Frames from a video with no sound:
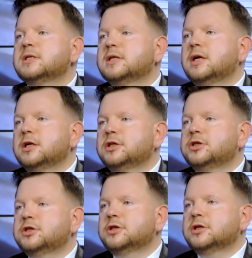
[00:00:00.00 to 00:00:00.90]

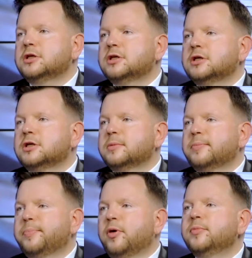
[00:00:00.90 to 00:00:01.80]
znaleźć e,
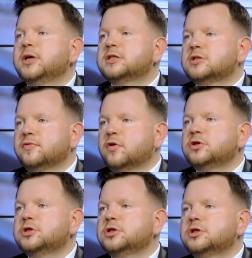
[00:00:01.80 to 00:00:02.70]
po
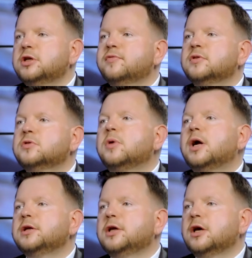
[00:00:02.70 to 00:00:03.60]
miejscowości czy
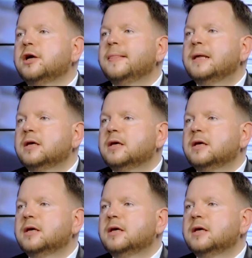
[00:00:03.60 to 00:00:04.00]
ewentualnie